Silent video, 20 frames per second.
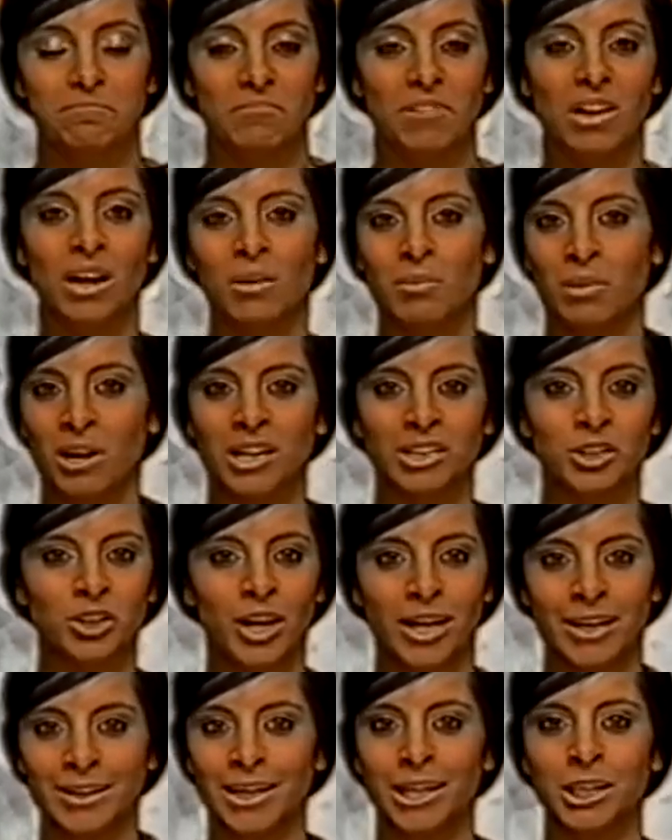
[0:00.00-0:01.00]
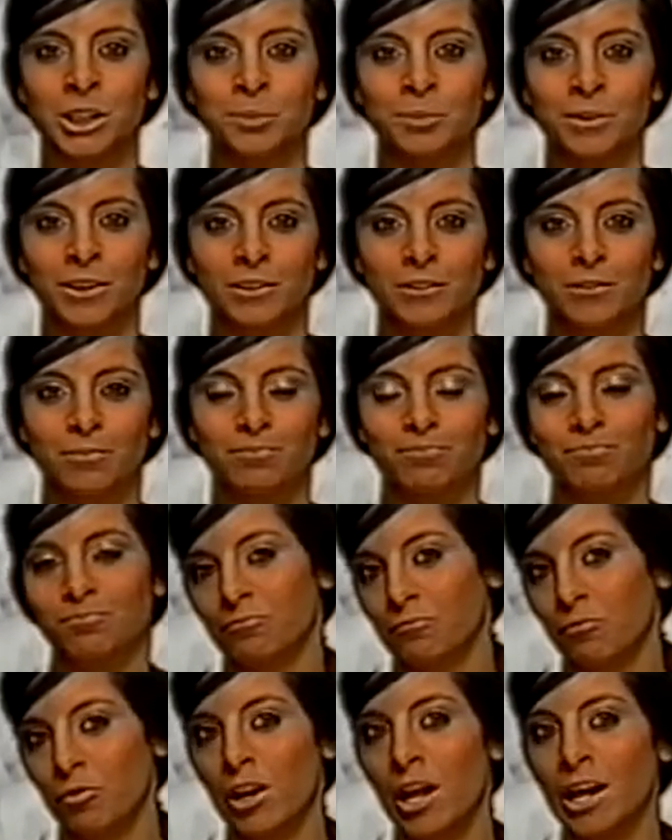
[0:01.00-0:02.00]
aber anscheinend HPs
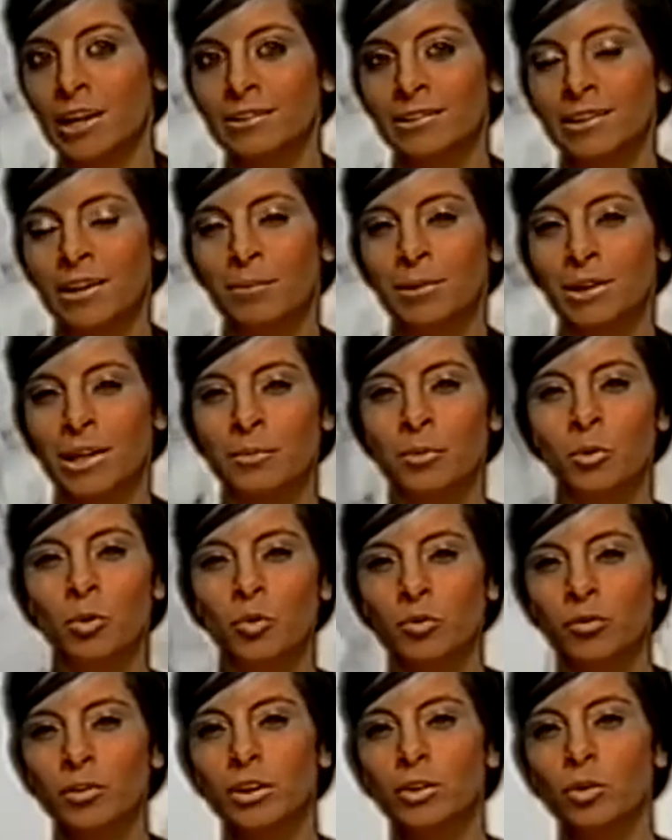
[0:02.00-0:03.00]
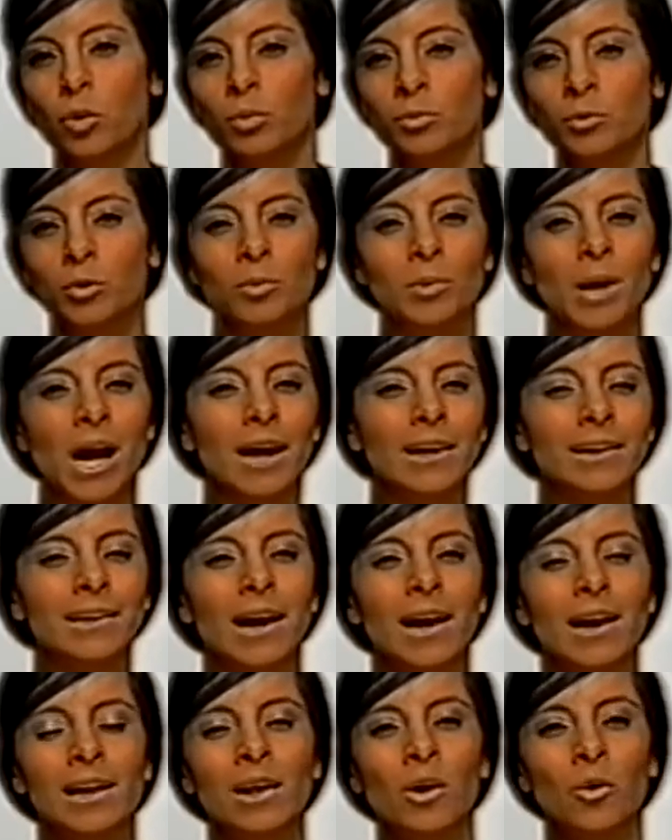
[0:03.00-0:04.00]
vielleicht damit er beruflich umso
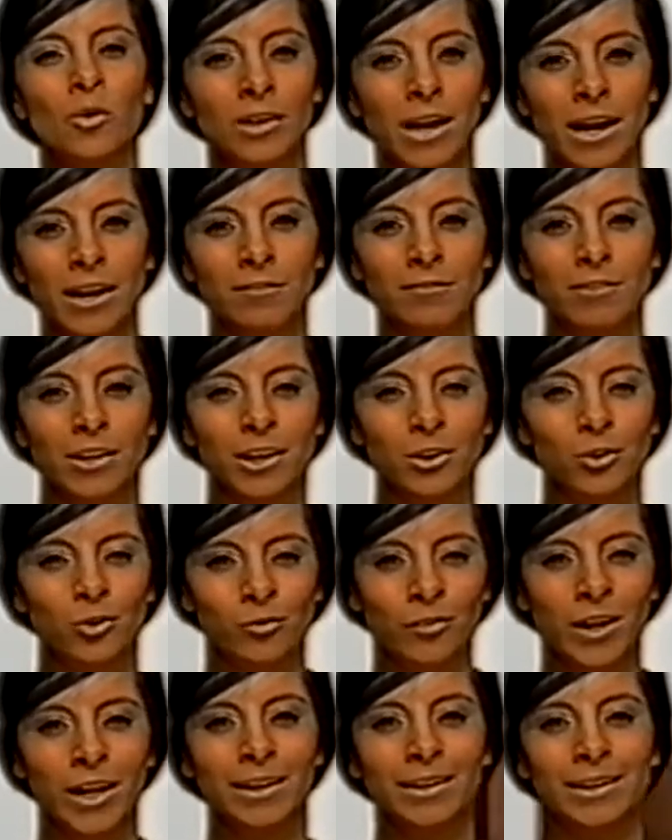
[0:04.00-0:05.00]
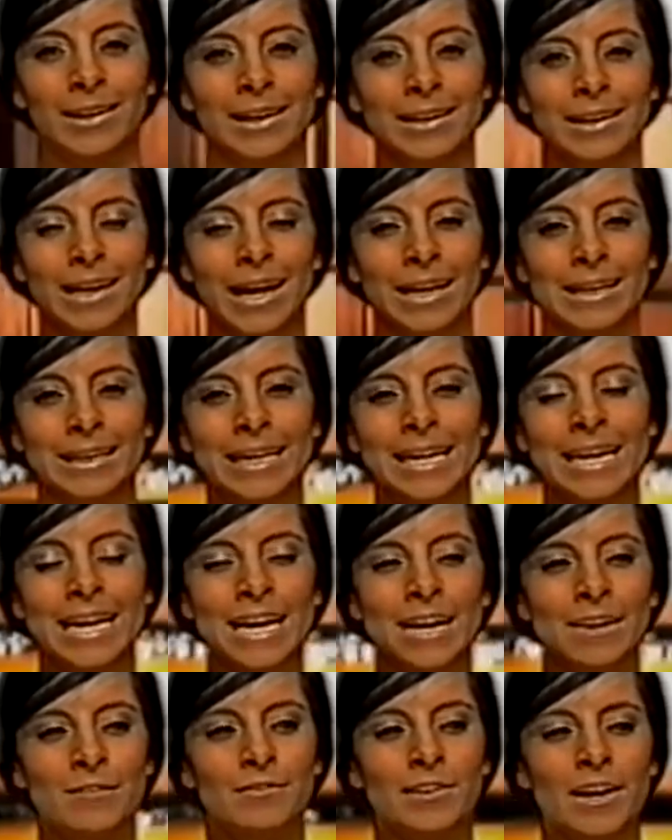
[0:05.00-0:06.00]
brachialer und einfacher zu Werke gehen kann.
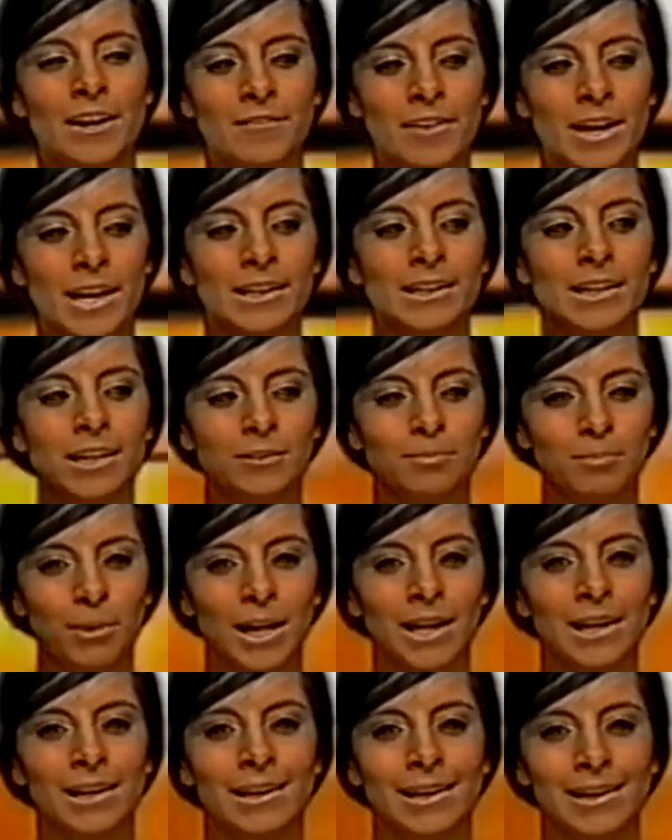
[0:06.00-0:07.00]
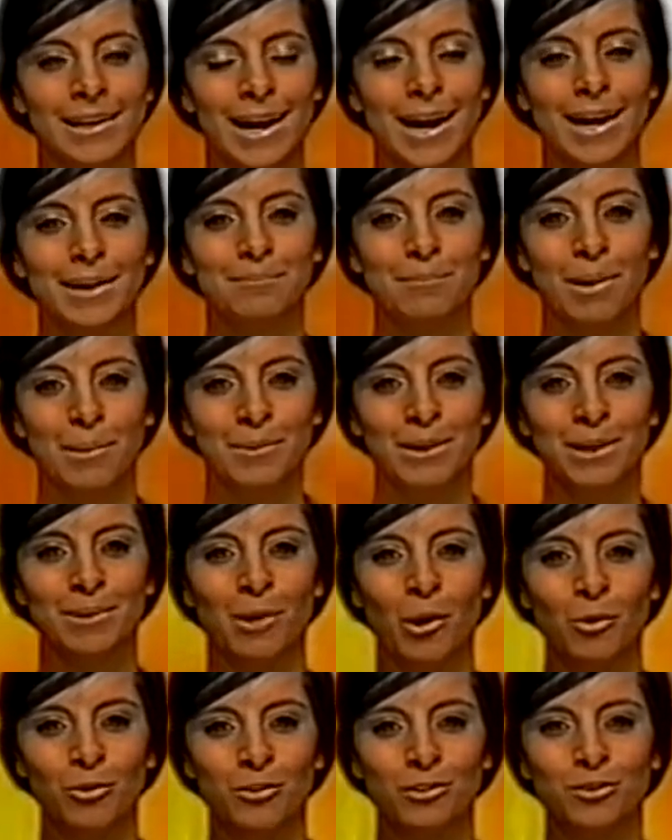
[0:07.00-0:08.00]
Wir werden das bei Gelegenheit mal mit ihm
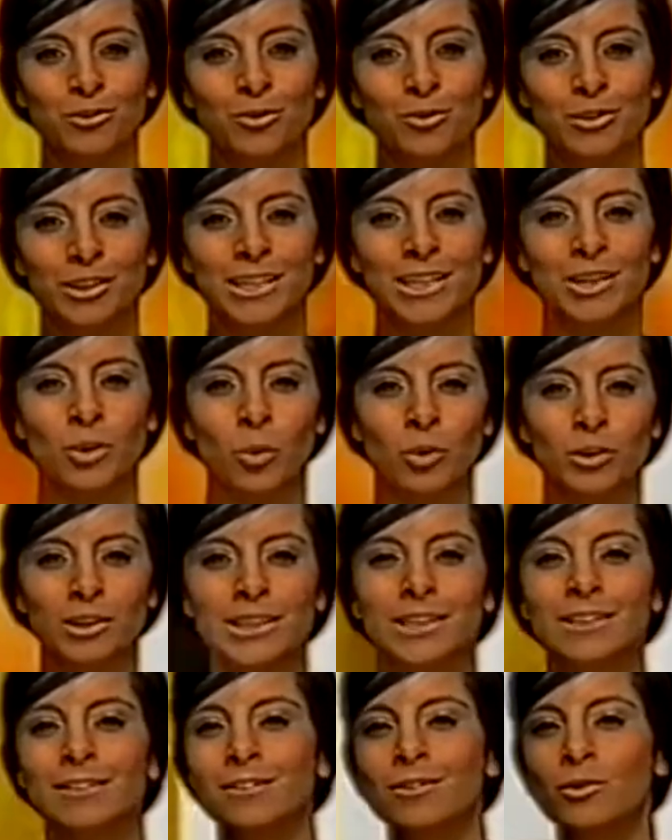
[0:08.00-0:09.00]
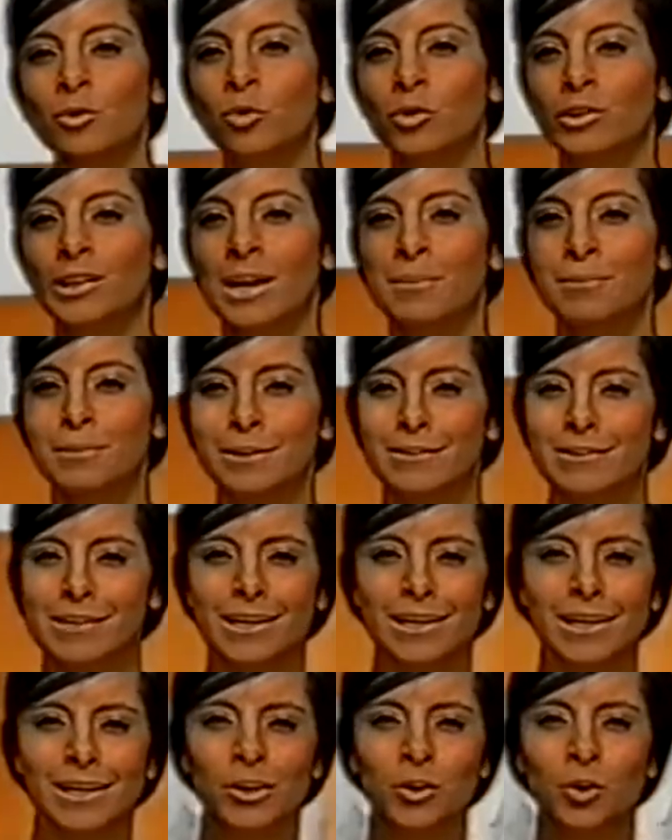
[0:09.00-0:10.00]
ausdiskutieren. Und hier sind Scooter mit
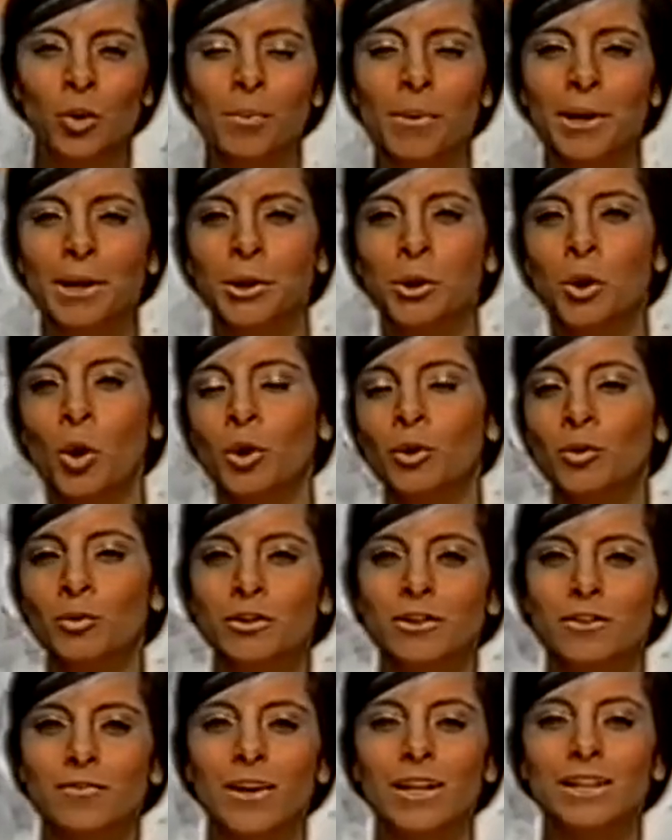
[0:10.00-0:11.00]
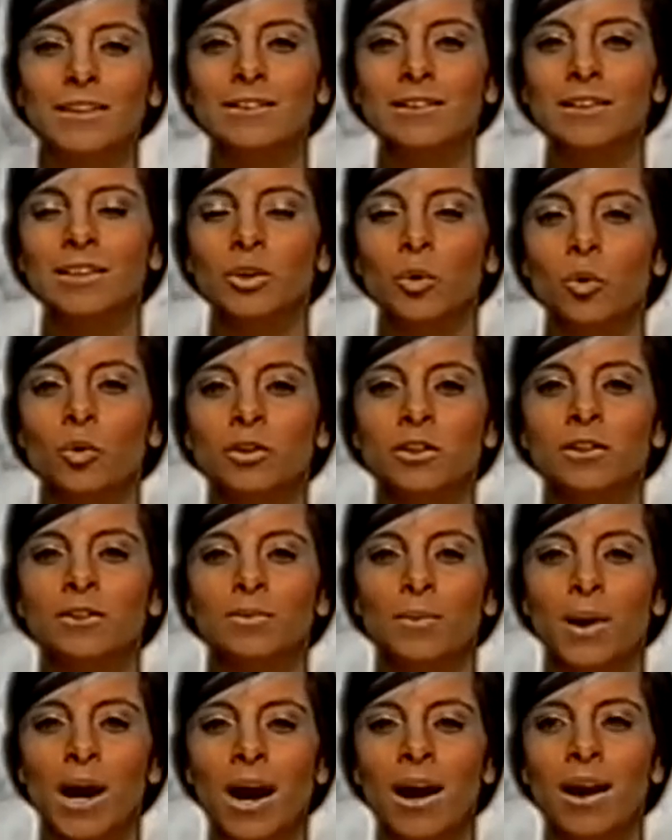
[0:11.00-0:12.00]
Single Nummer 29 und
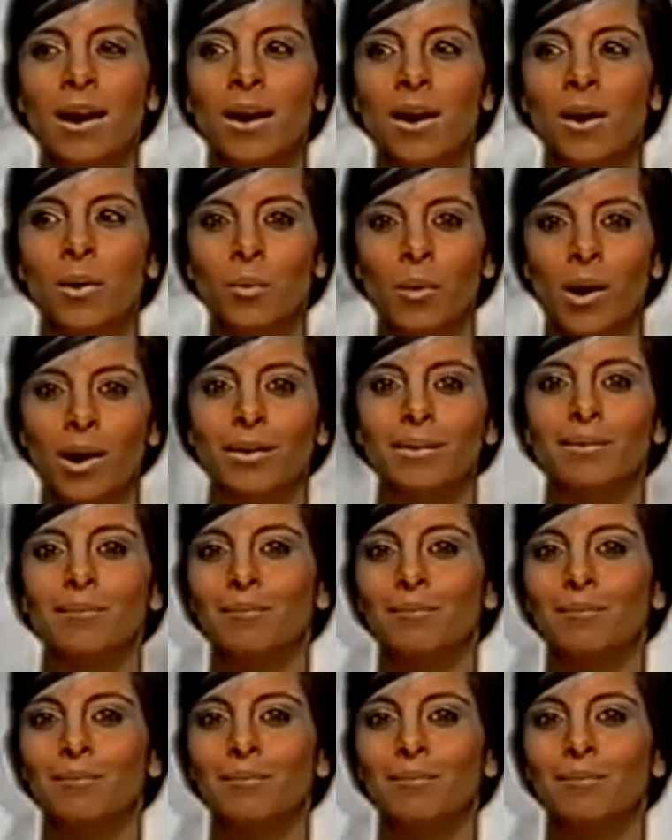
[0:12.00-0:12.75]
zwar One.